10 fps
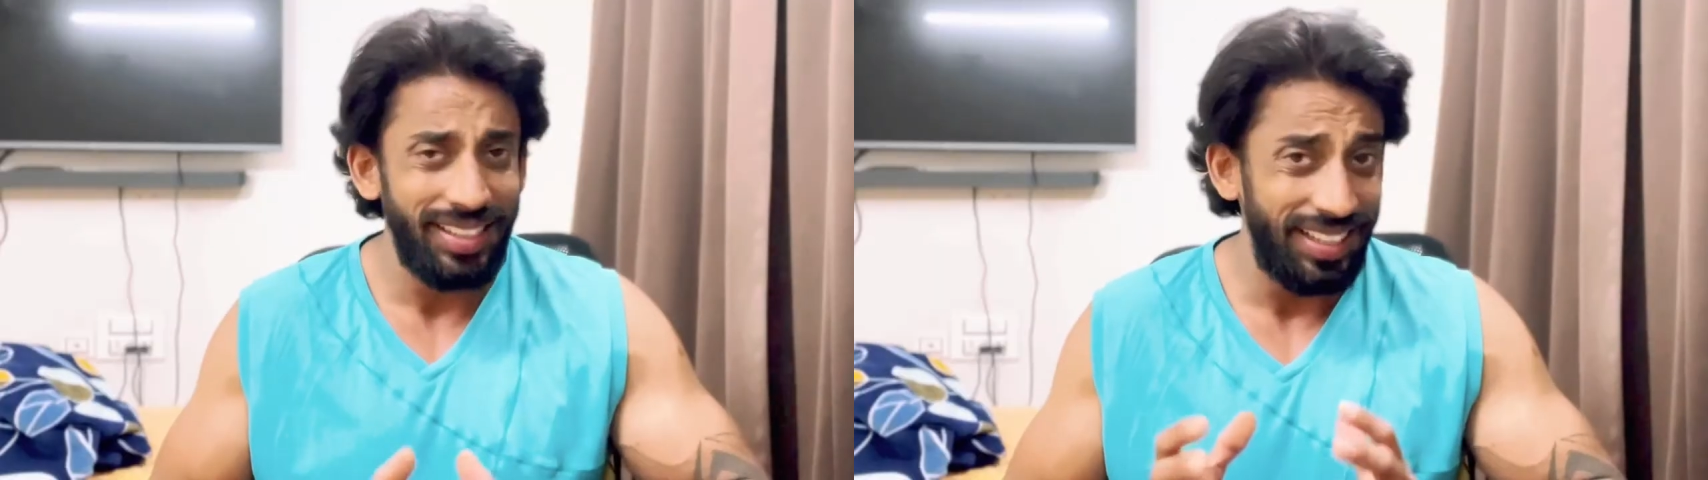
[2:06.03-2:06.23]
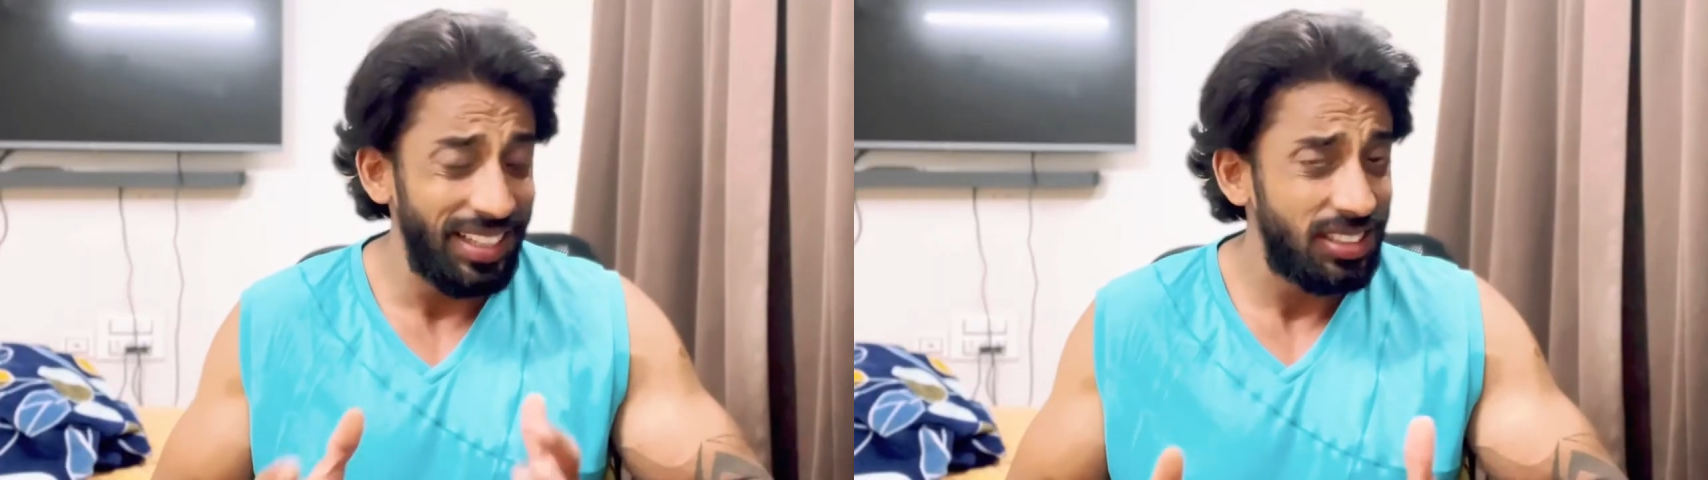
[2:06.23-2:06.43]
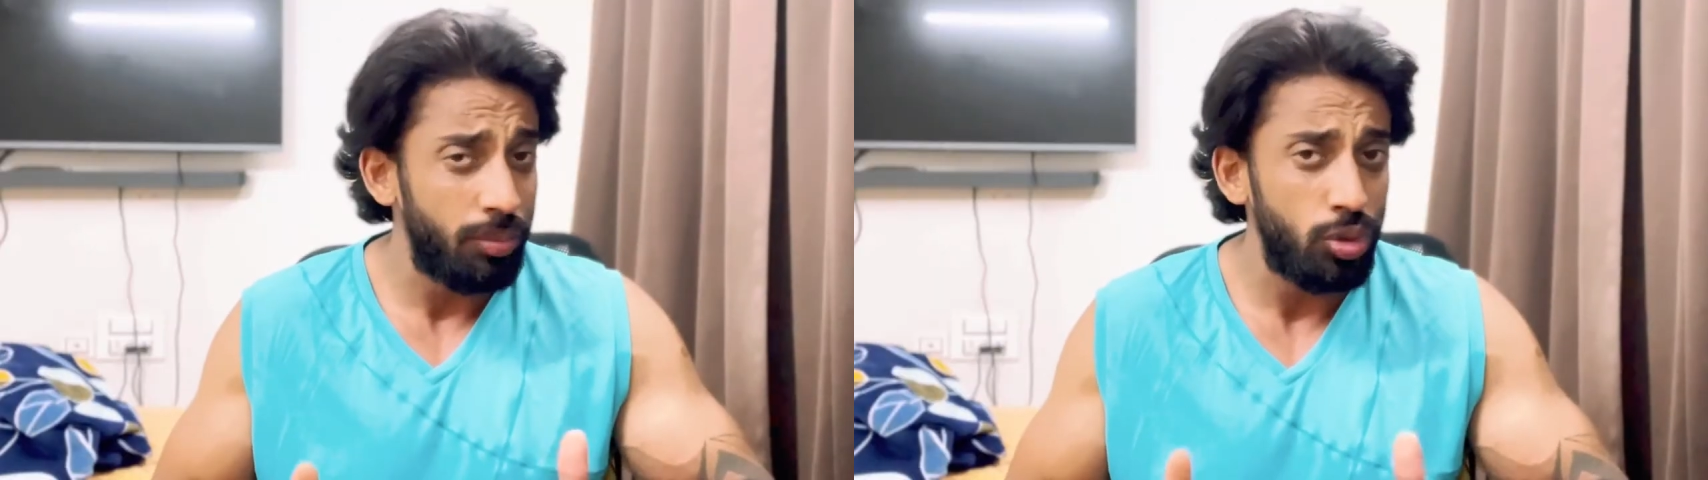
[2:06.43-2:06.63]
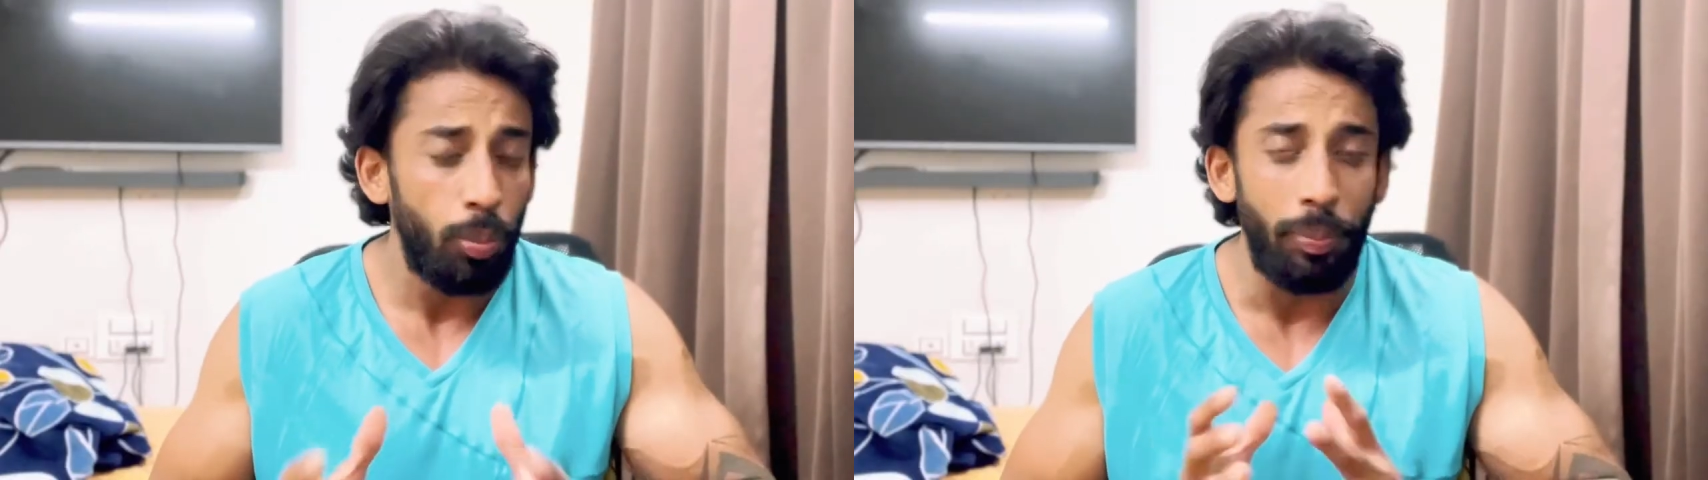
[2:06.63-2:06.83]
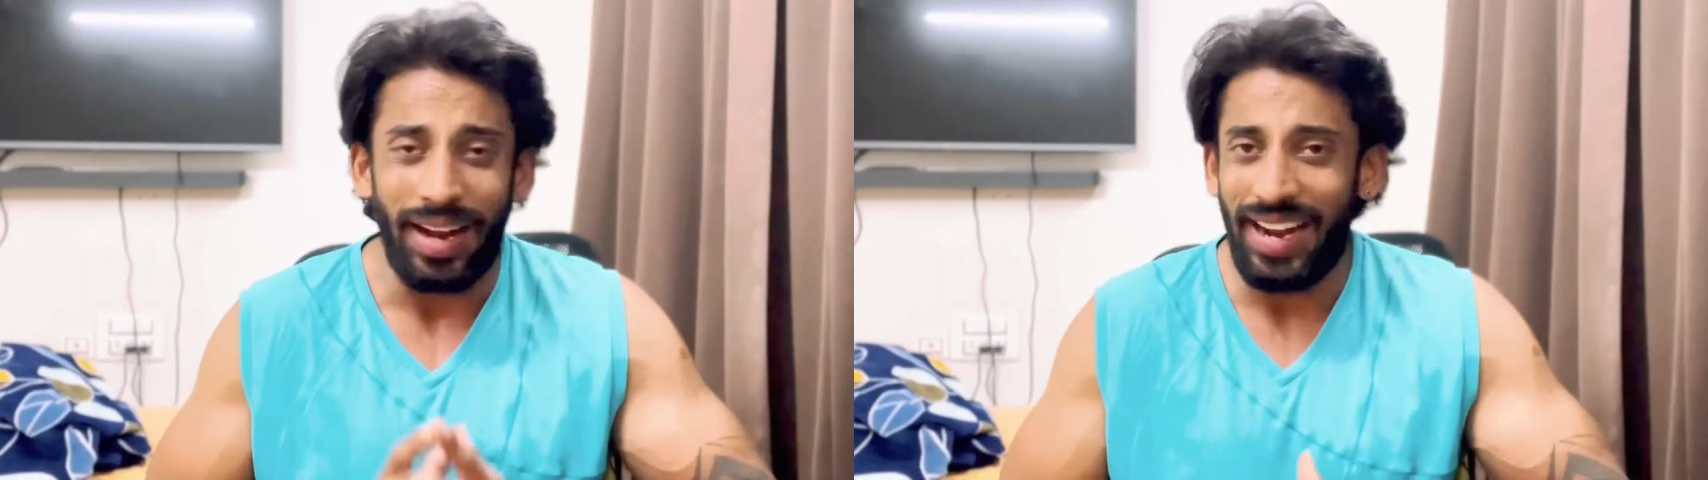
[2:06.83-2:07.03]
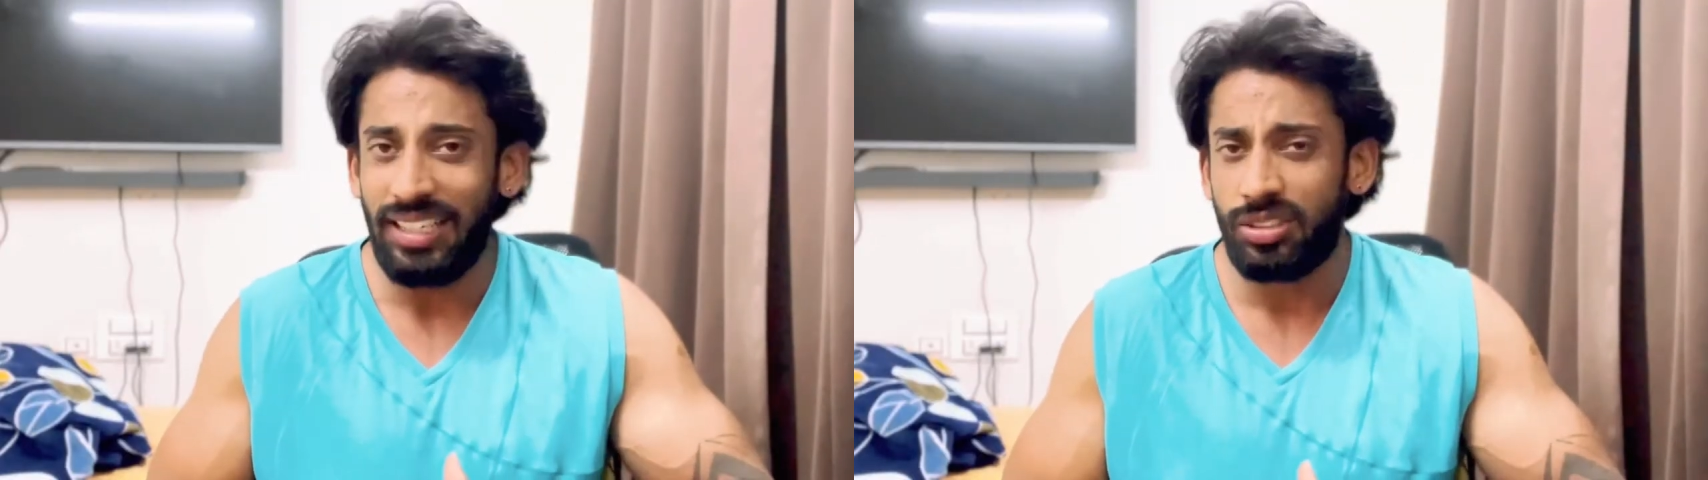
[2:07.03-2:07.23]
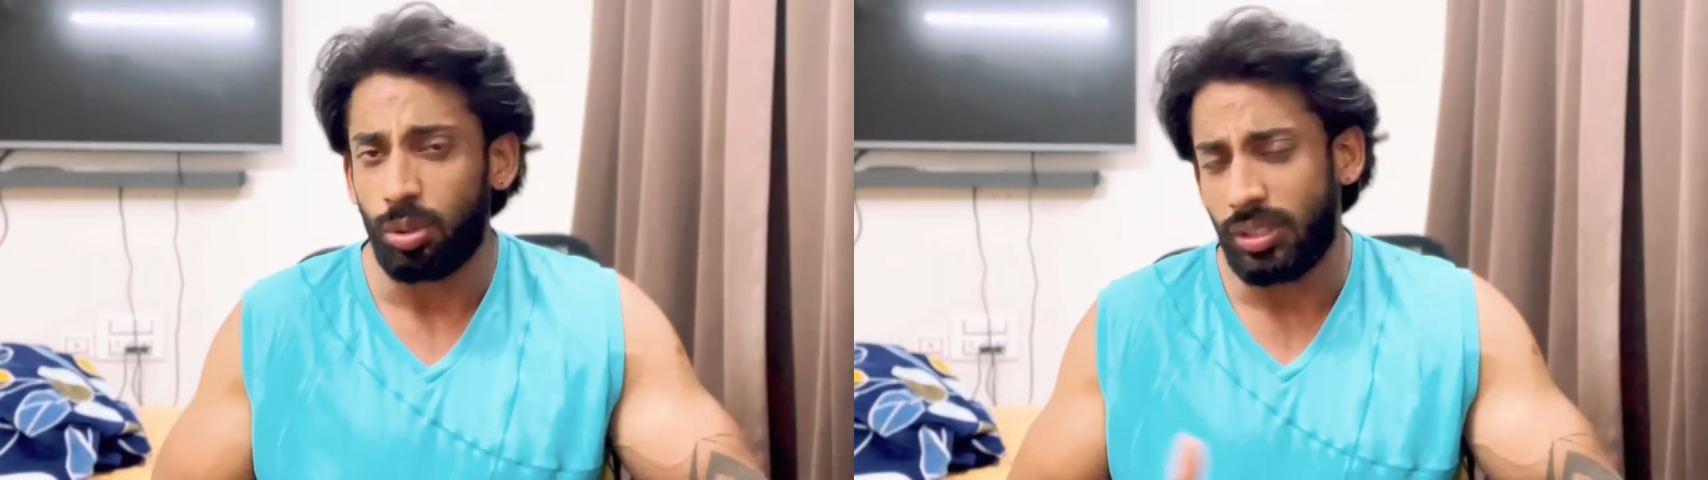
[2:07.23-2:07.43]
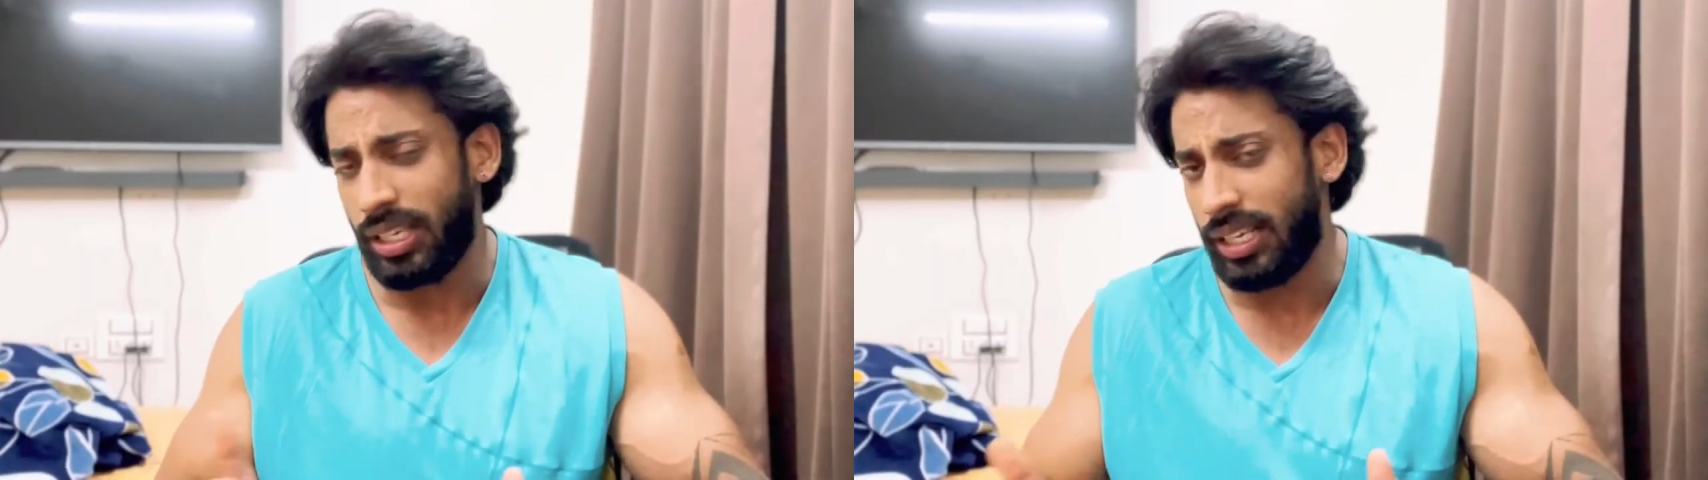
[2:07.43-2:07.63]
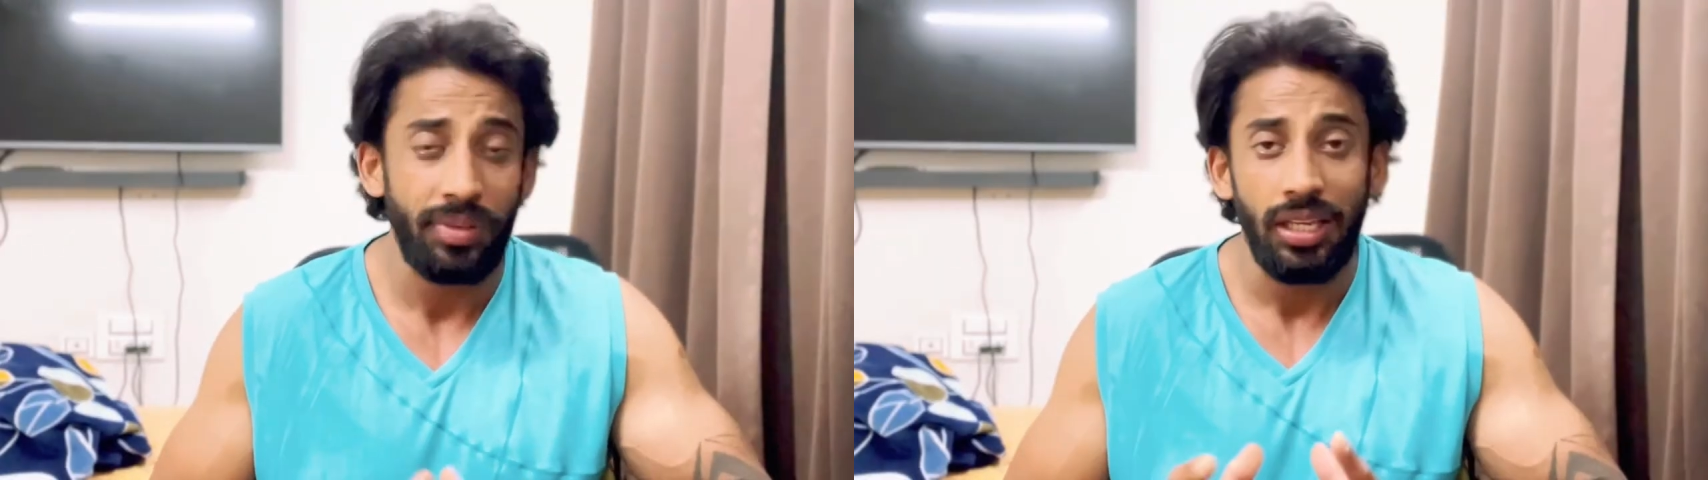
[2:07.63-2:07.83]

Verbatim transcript: ये सब जो ब्रांड्स होते हैं